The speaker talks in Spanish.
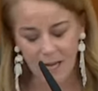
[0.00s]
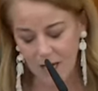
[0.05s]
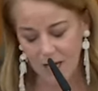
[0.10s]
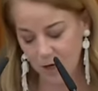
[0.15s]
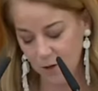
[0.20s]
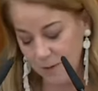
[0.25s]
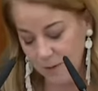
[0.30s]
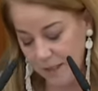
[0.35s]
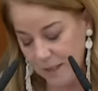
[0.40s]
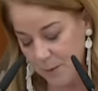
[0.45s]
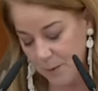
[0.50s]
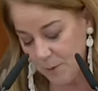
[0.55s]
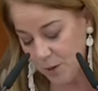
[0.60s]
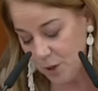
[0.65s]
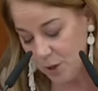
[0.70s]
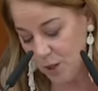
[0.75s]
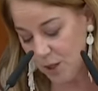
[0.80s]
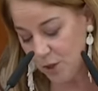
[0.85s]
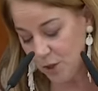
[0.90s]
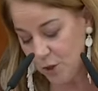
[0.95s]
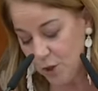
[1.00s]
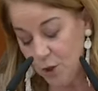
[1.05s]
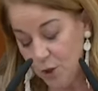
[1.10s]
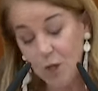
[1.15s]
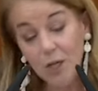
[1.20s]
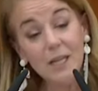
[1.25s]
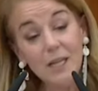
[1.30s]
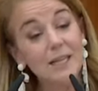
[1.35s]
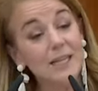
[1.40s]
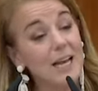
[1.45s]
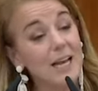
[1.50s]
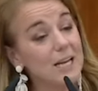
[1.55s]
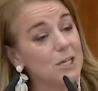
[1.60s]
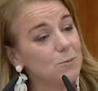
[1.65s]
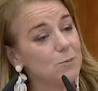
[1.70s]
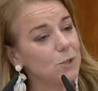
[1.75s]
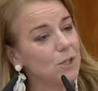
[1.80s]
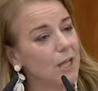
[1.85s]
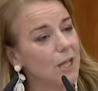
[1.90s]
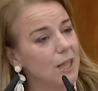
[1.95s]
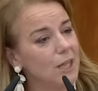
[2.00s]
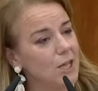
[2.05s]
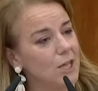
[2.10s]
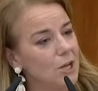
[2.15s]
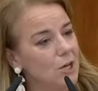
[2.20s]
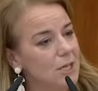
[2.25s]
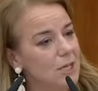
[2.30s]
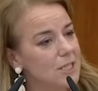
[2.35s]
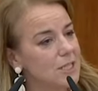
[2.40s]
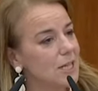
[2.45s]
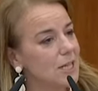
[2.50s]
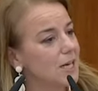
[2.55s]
El 90% de las votaciones